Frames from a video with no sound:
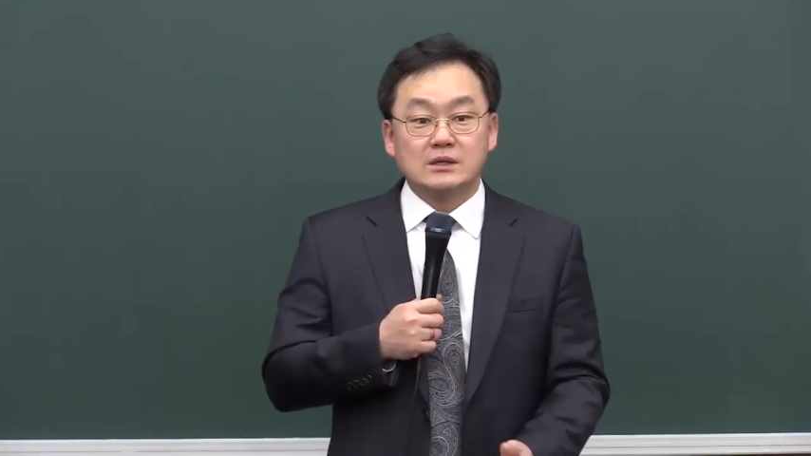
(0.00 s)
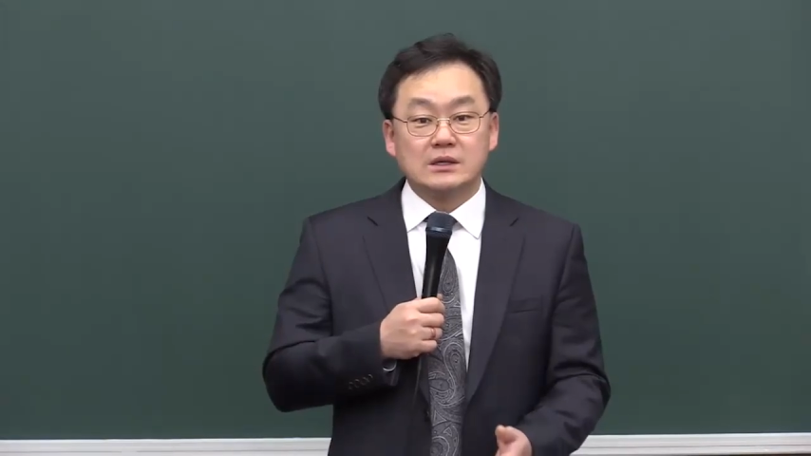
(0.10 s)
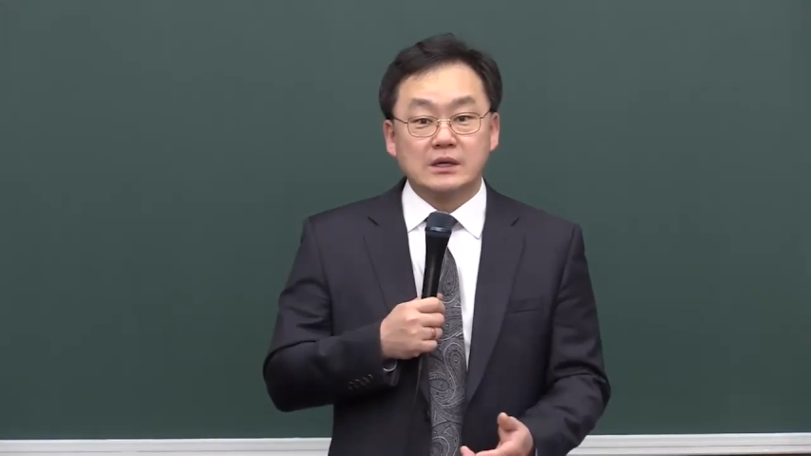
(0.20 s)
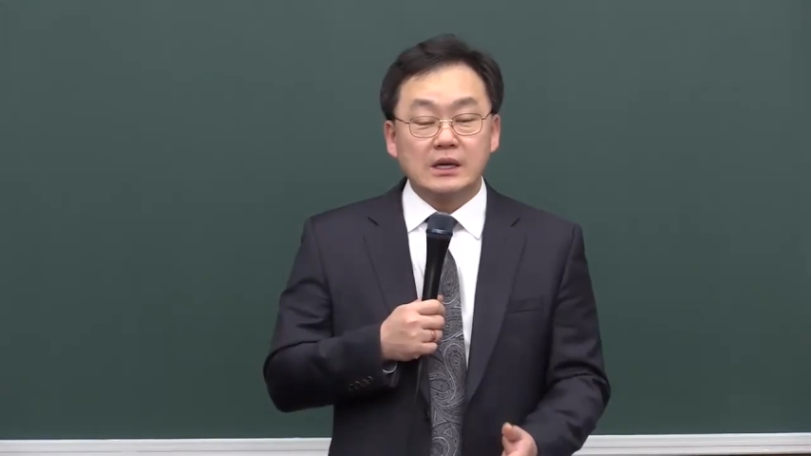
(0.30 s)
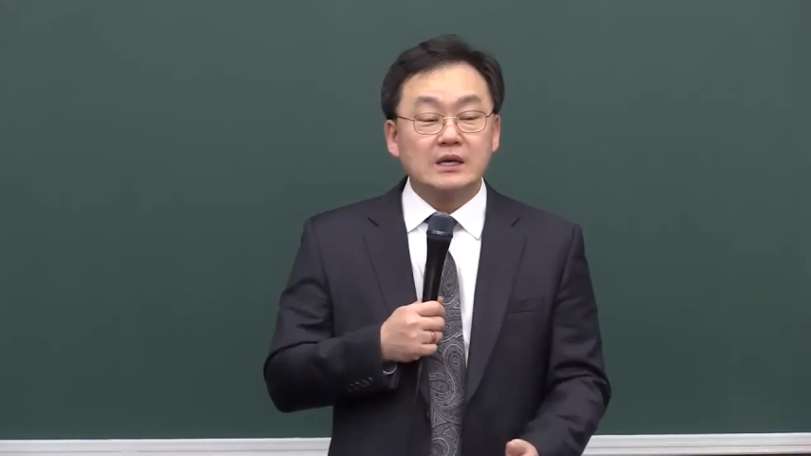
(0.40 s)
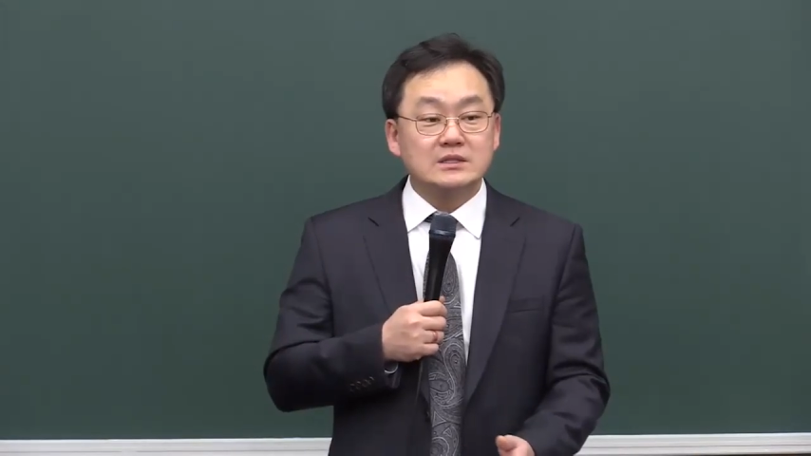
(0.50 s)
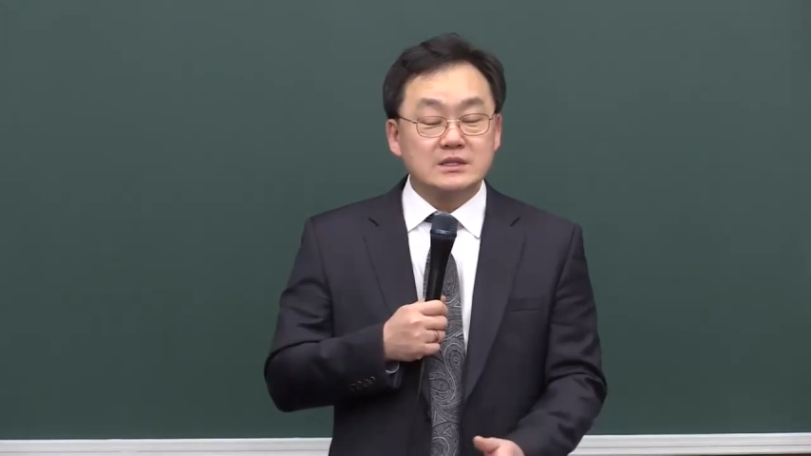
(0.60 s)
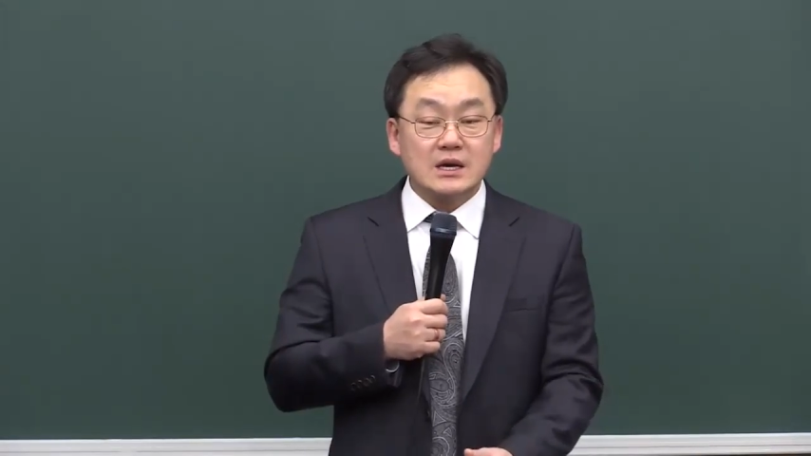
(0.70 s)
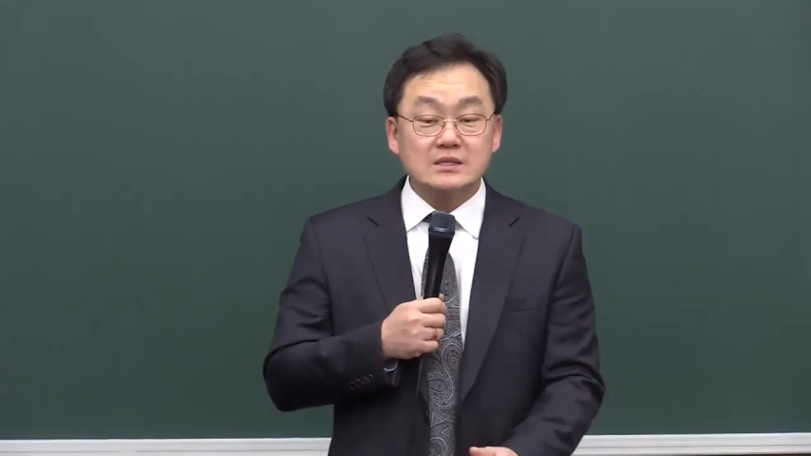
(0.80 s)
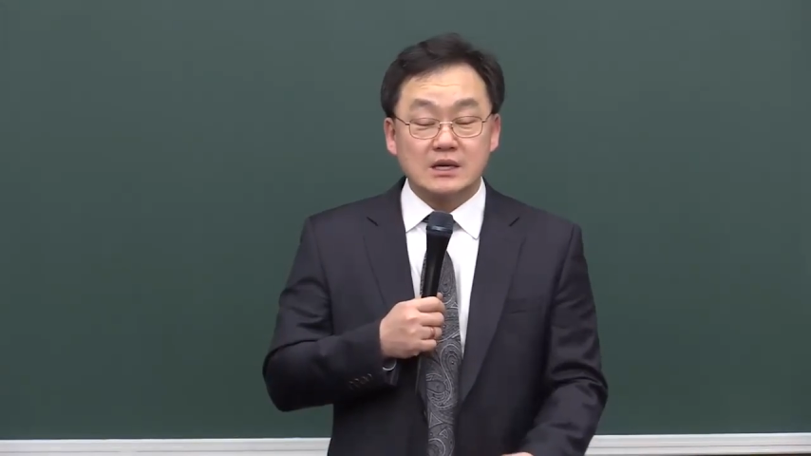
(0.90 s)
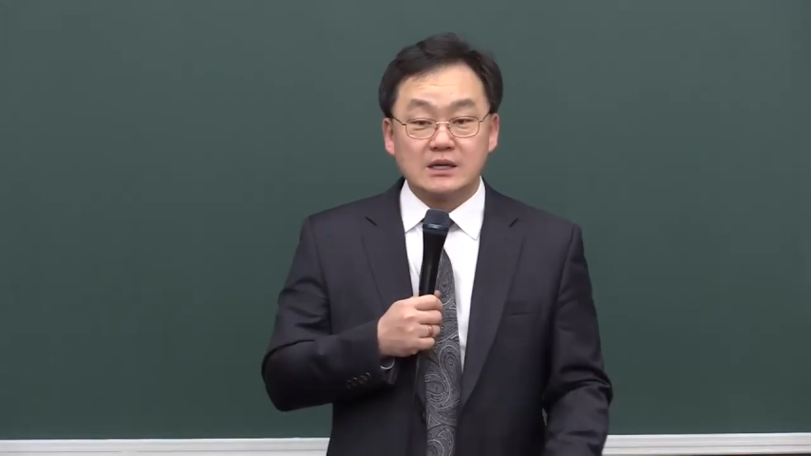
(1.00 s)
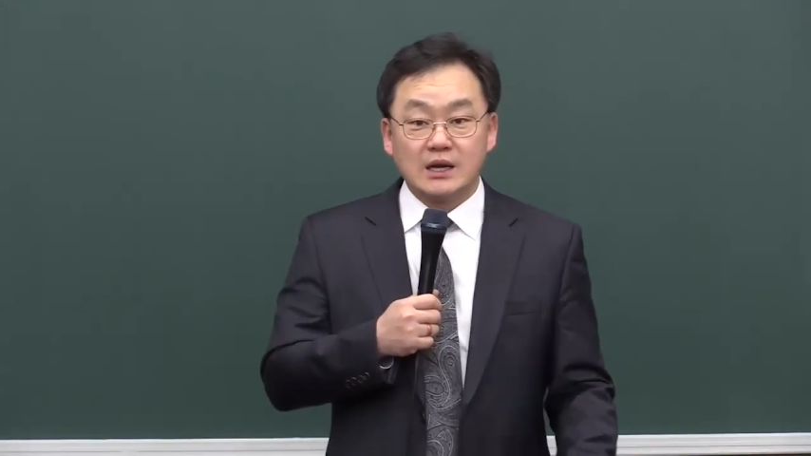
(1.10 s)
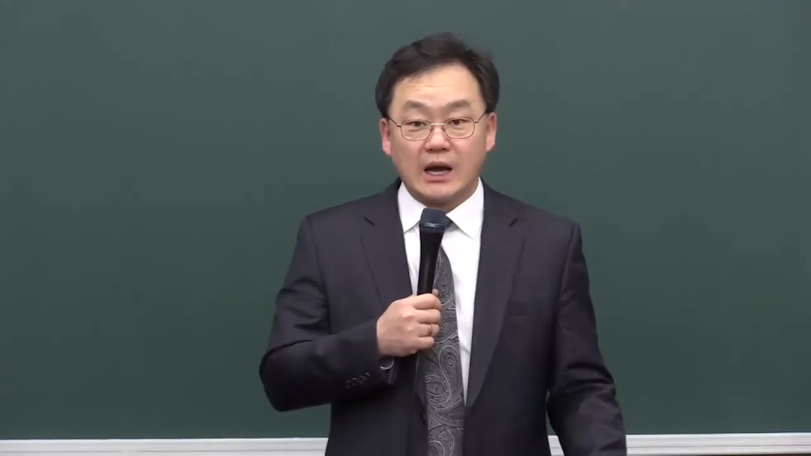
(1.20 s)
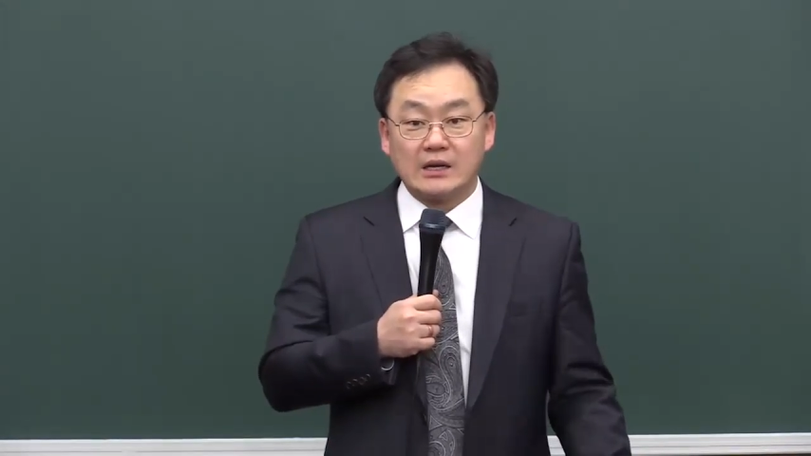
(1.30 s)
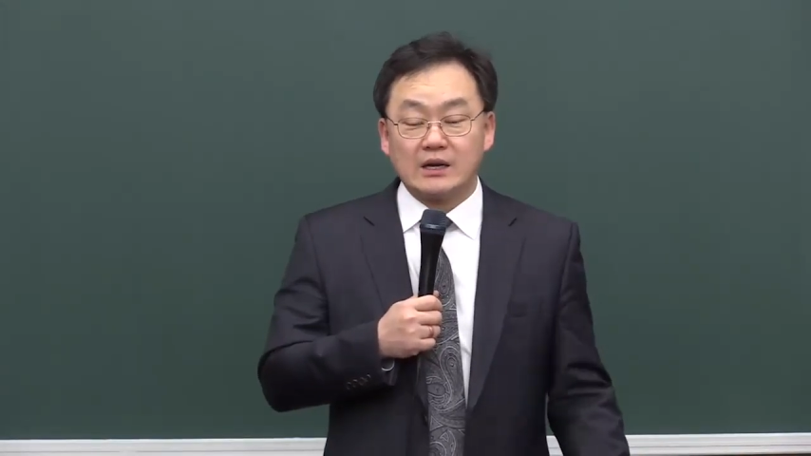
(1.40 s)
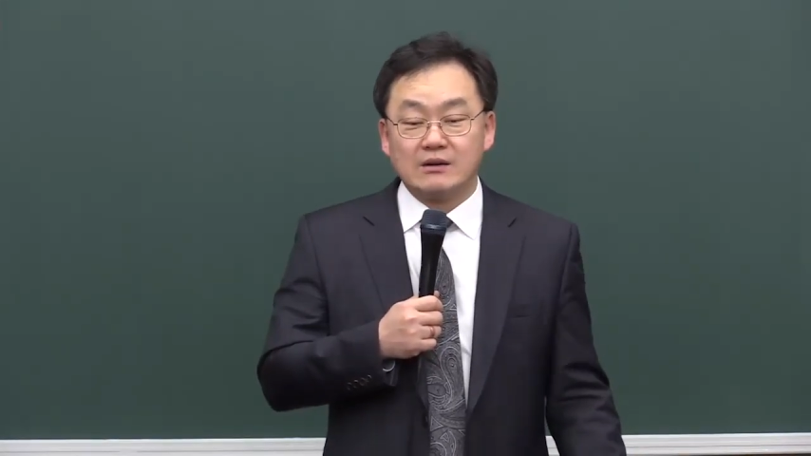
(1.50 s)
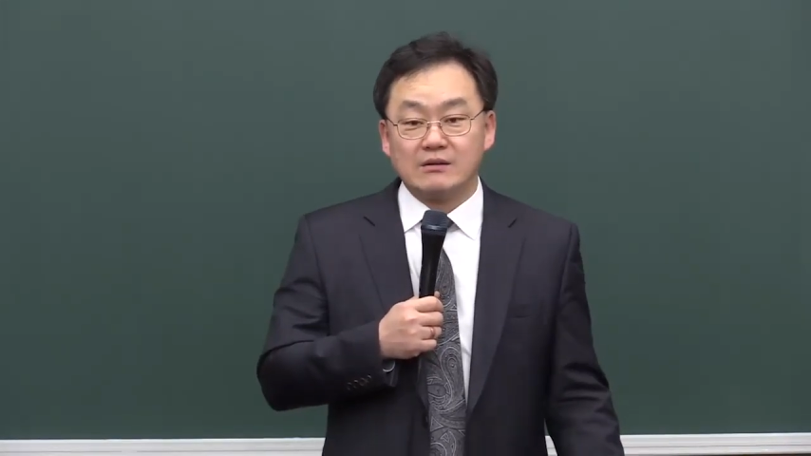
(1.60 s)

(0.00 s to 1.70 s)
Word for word: 그래야 신앙생활이 가능한